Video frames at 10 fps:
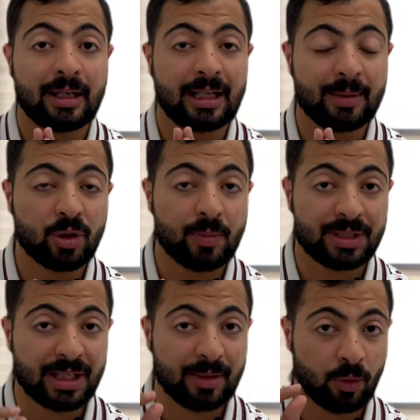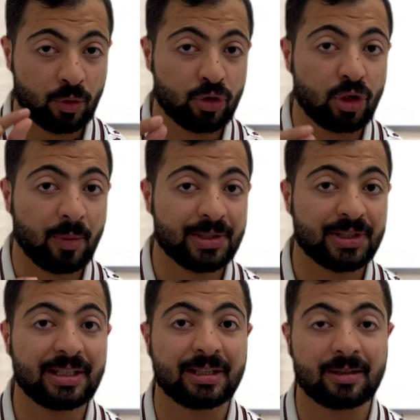اللي بدهم يستثمروا جزء
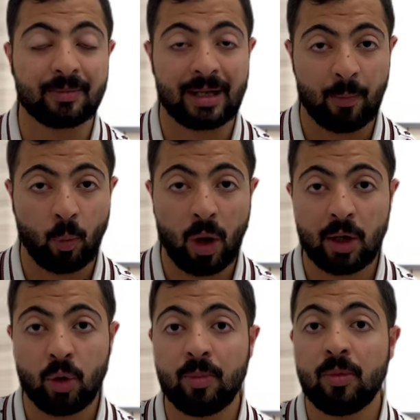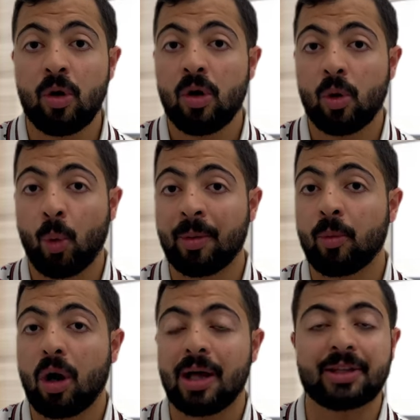بسيط من اموالهم
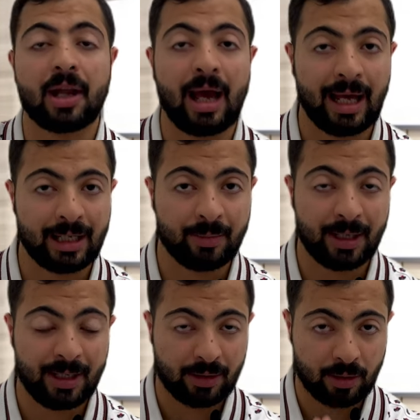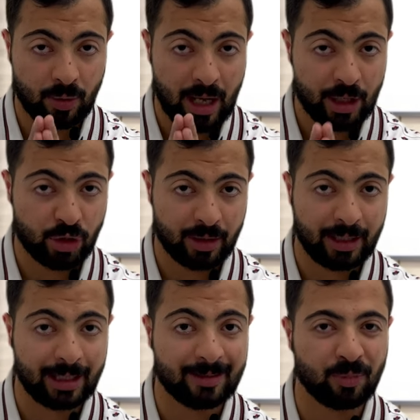وبمخاطرة عالية بحيث انه هاي
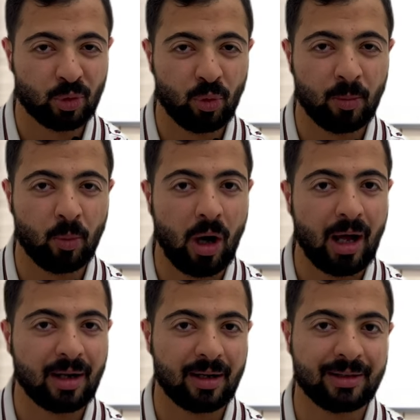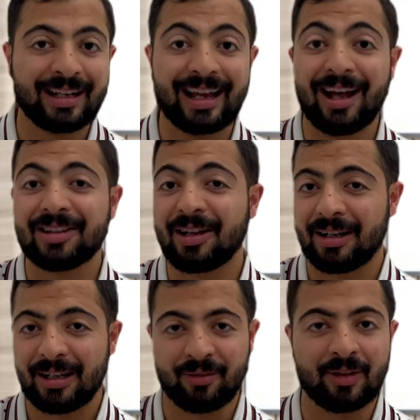الشركات بتكون معرضة لخطر
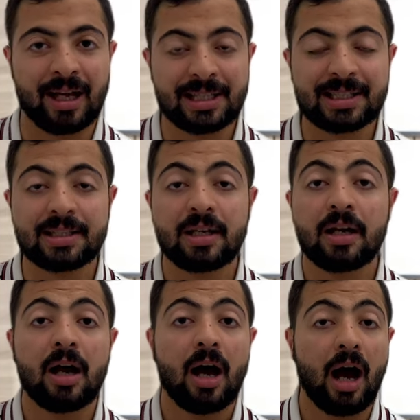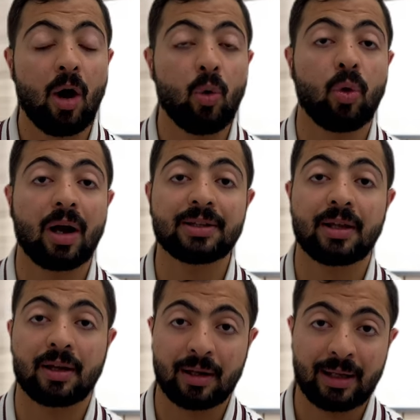الافلاس او
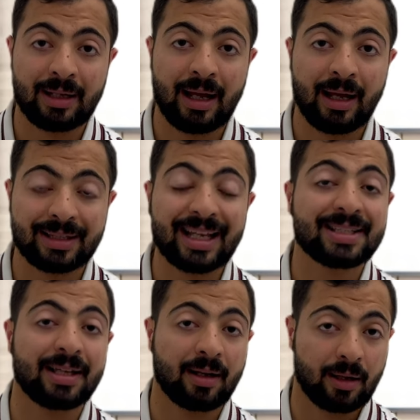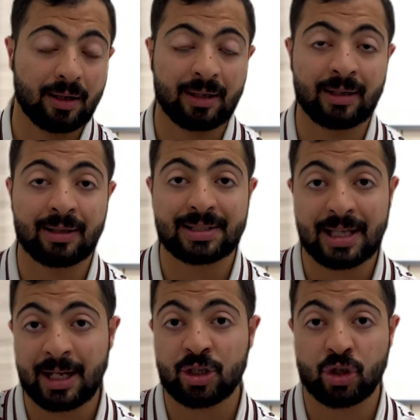خطر انها تخسر آه،
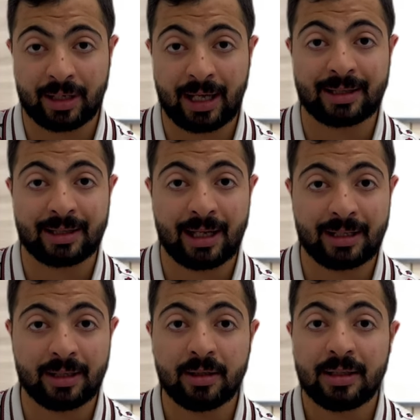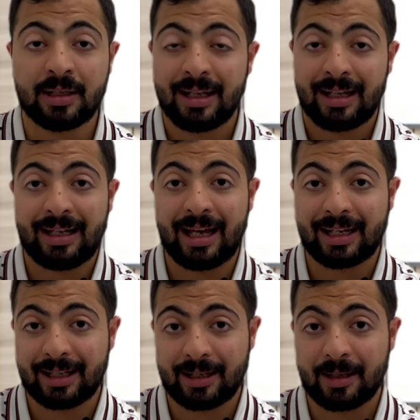لصالح شركات ثانية
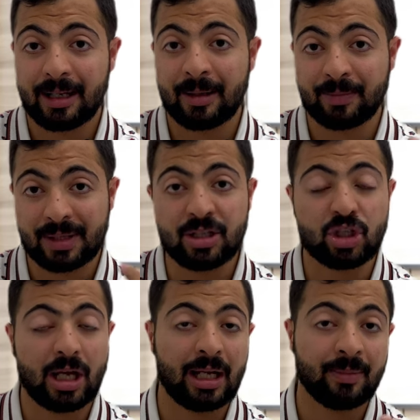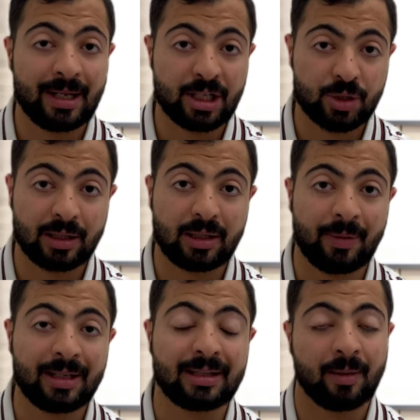لكن بتنجح المانجمنت
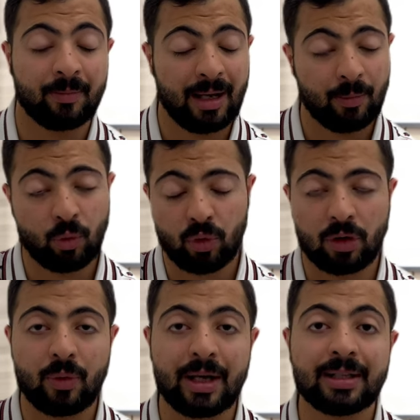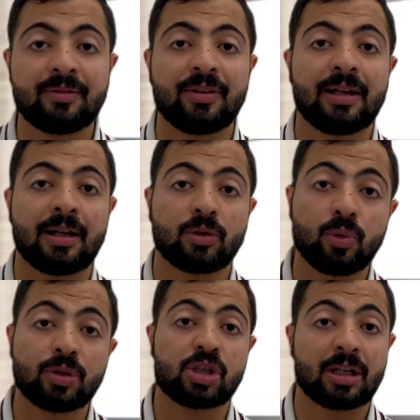تبعتها مع مرور الوقت في انها
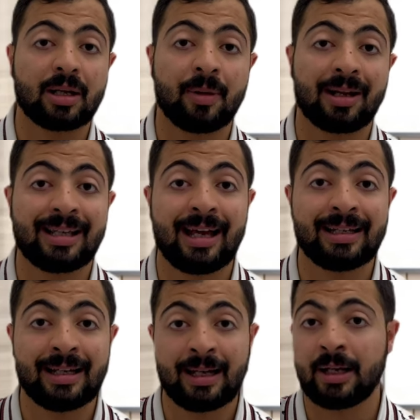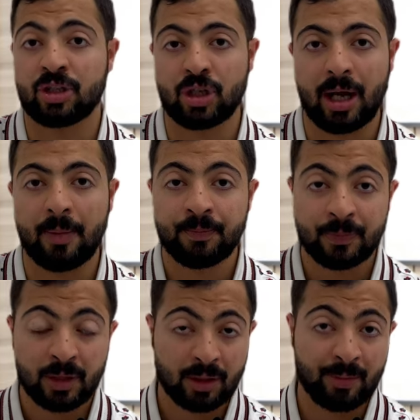تقود الشركة مرة ثانية للنجاح
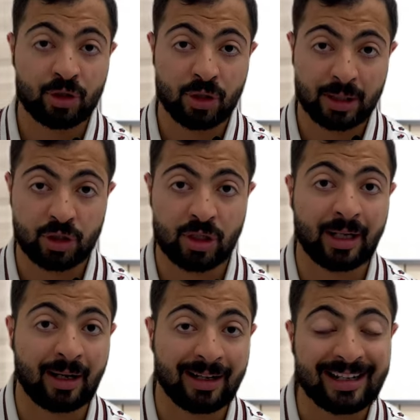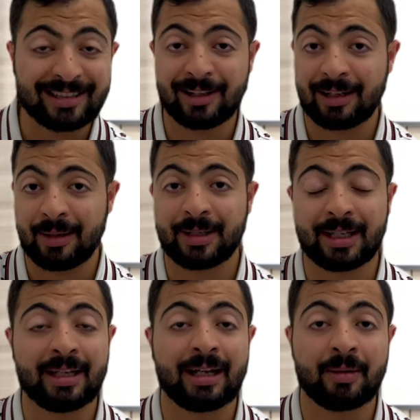طبعا شركة جنرال الكتريك
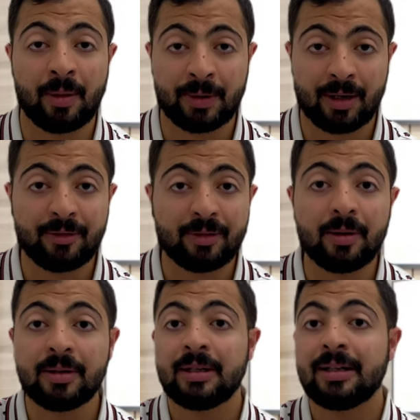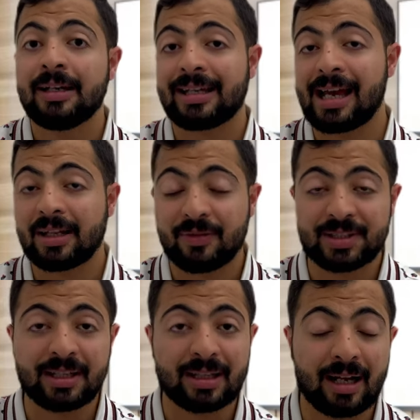الامريكية اللي ما بيعرفها كانت في
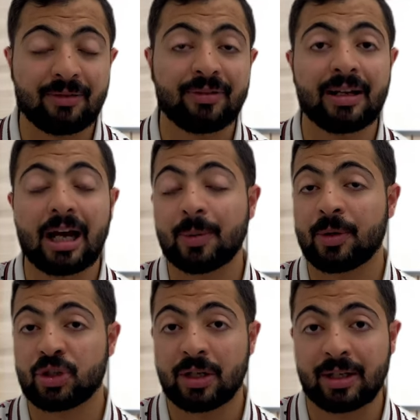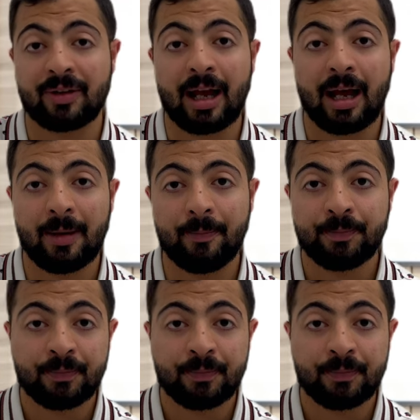سنة 2000 اكبر شركة في العالم